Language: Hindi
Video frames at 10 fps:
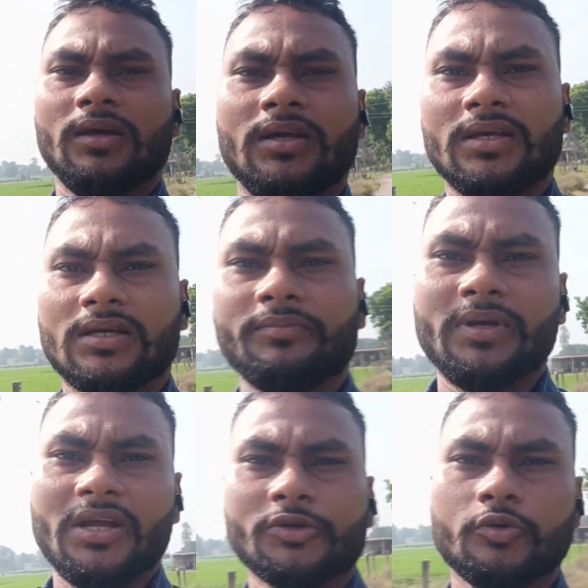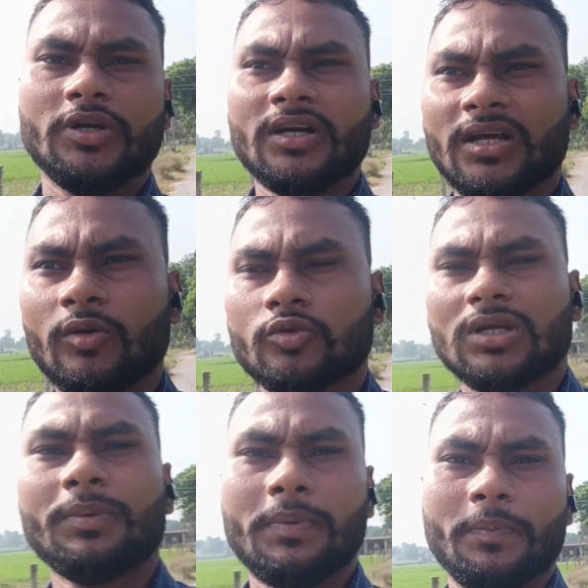एक मेरा स्टूडेंट है
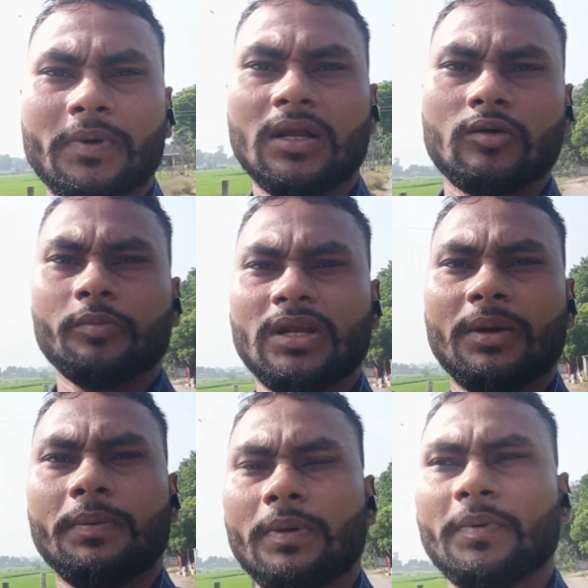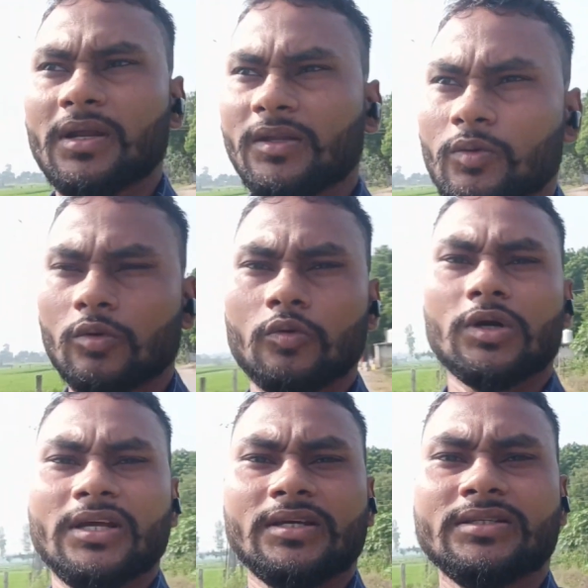उसका भी पेपर है और मेरा भी पेपर है दोनों लोगों
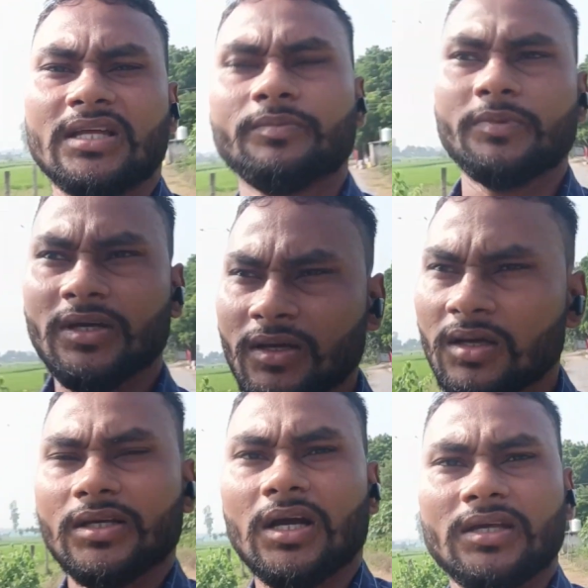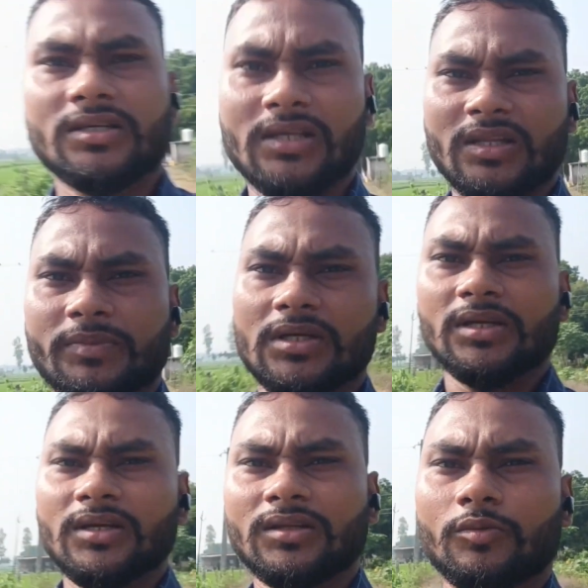का एक ही साथ में है एक ही साथ में
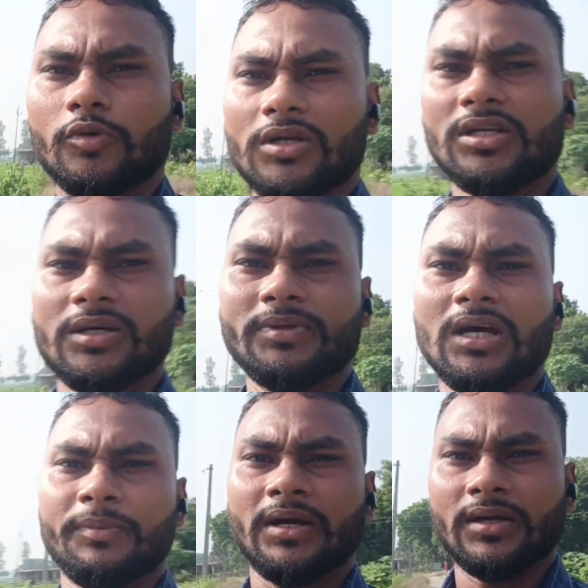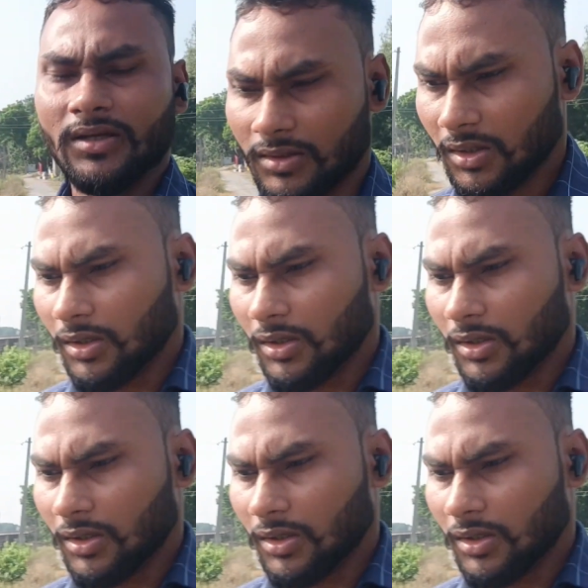चलेंगे तो बोला ठीक भैया हम आएंगे